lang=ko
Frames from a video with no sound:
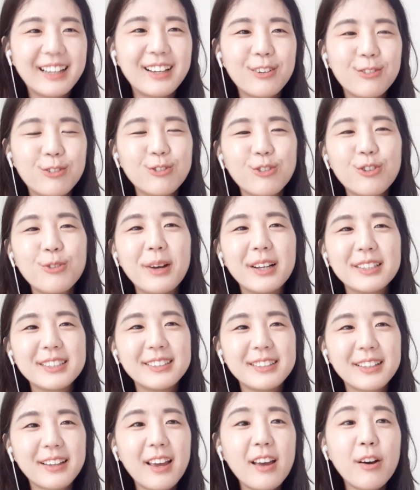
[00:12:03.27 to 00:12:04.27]

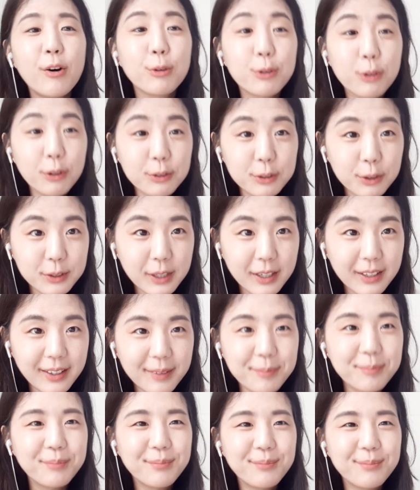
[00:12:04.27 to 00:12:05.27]
궁금해하시는 게 어떤
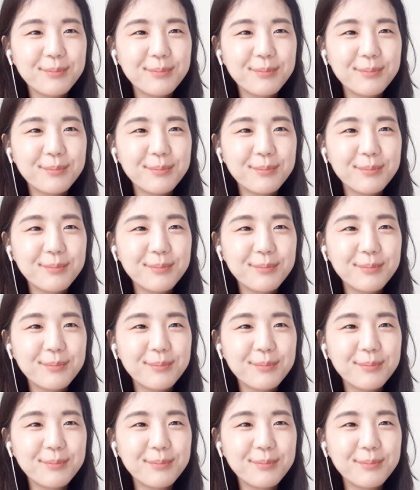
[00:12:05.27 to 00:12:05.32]
선생님?